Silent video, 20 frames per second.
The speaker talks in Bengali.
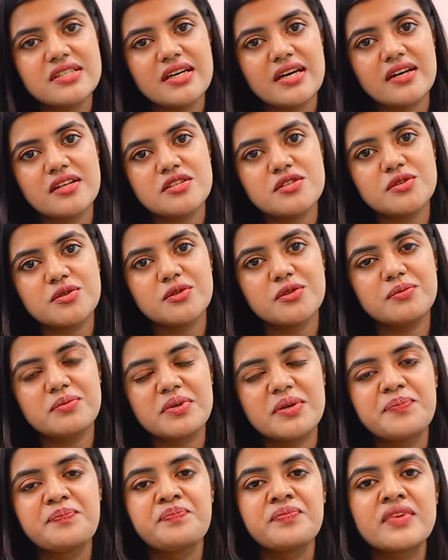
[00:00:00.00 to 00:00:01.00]
সাহায্য
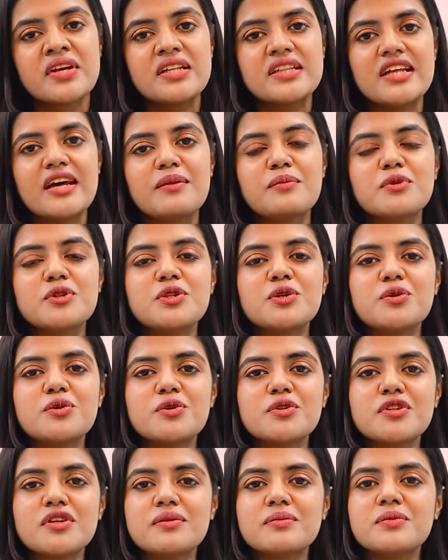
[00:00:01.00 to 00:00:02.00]
করবে তার মধ্যে
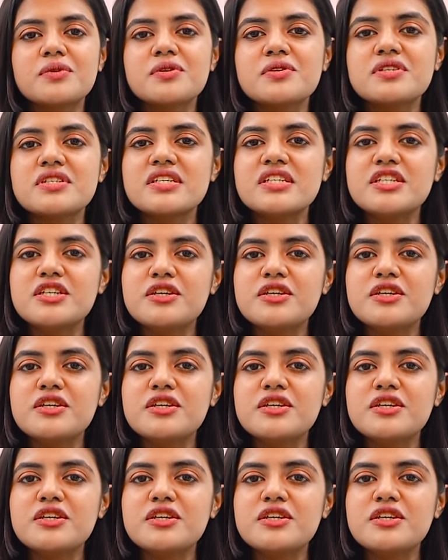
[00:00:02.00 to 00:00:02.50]
অন্যতম হচ্ছে